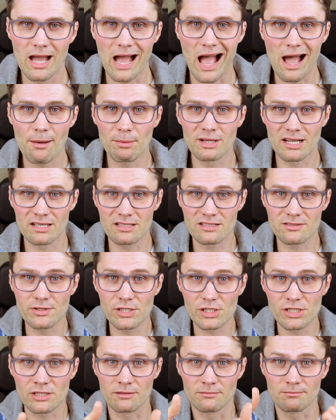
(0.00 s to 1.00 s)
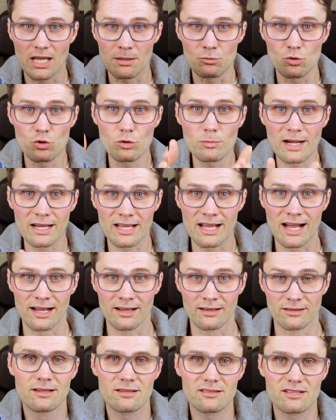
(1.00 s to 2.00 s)
Aber dazwischen, im
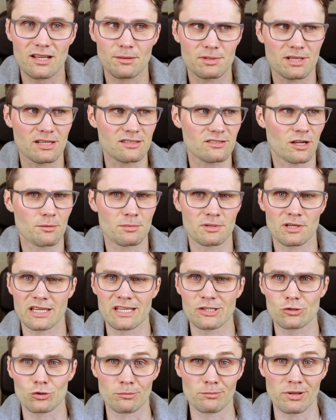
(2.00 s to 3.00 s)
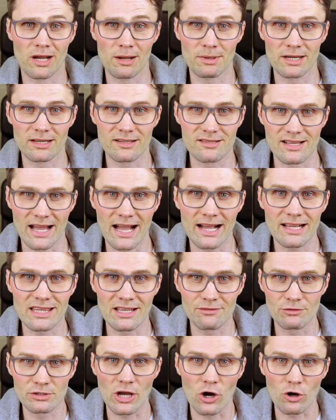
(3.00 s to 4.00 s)
Übergang, das habe ich jetzt, glaube ich, eh schon ein paar Mal gesagt,
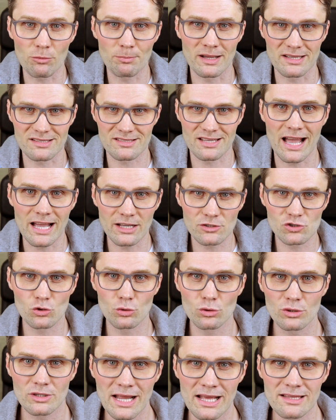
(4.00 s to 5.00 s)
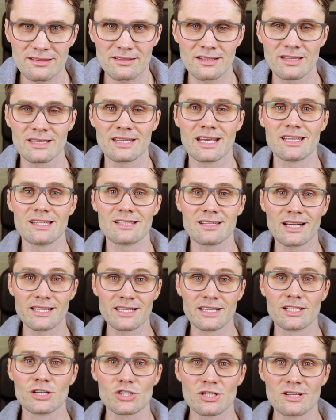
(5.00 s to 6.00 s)
der wird auch Passaggio genannt in der
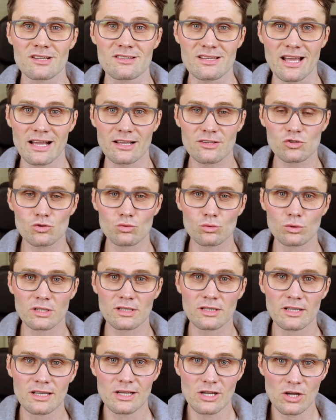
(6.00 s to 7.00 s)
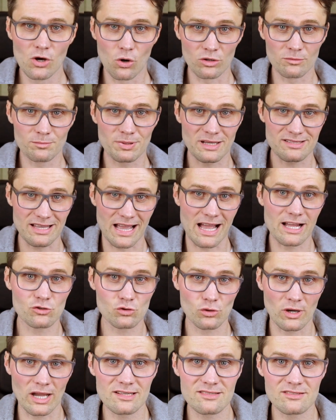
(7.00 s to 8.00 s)
italienischen Gesangsschule. Und
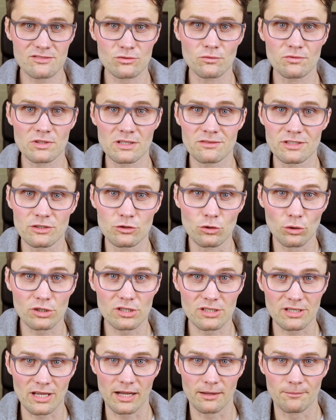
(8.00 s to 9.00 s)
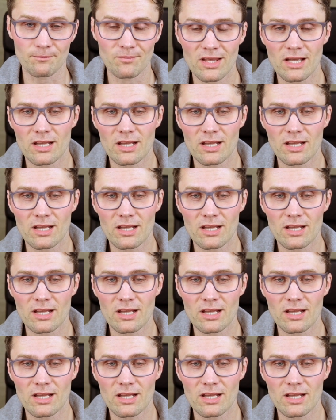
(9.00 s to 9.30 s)
Passaggio heißt so viel wie Durchgang.